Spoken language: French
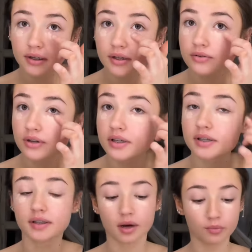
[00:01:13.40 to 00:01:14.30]
Désolée,
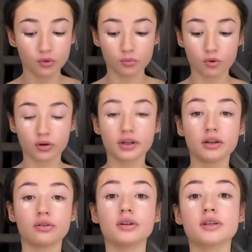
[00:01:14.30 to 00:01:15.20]
c'était un peu le
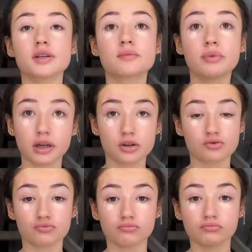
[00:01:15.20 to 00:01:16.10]
bordel dans les explications.